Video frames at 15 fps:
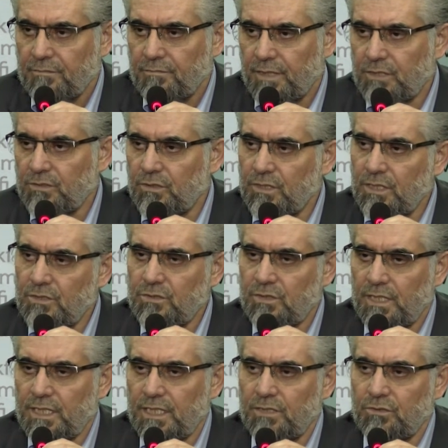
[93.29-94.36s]
Peki ondan
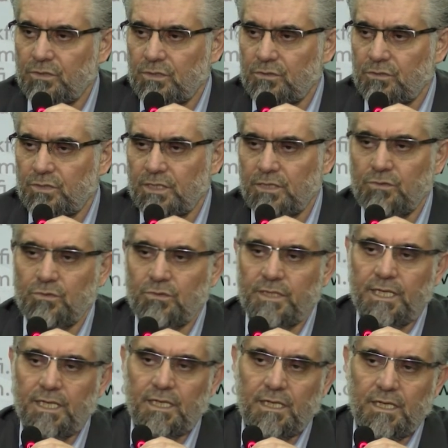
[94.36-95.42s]
sonra da diyor
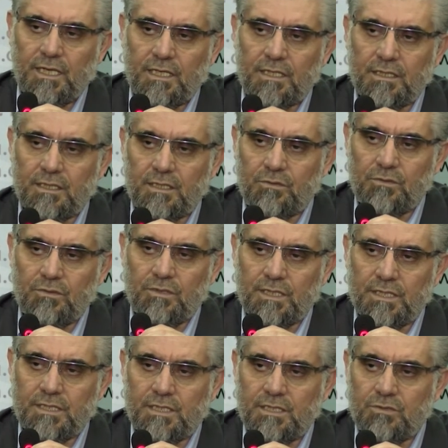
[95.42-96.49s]
turidune arada dünya.
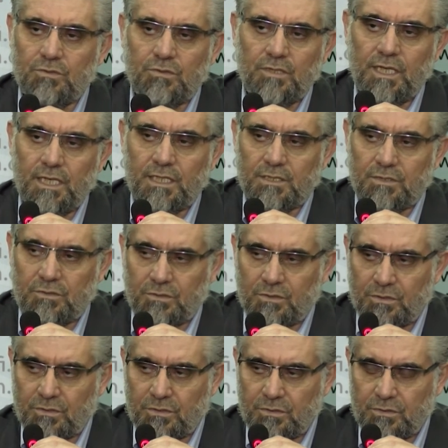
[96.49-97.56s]
Siz dünyalık
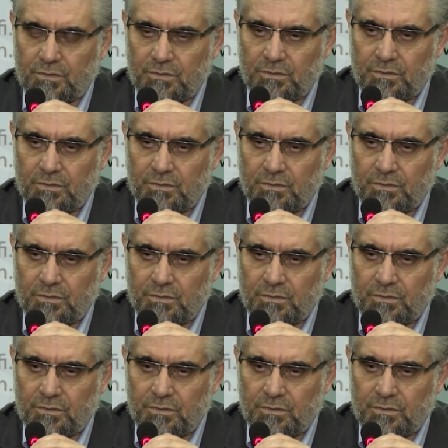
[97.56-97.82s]
istiyorsunuz.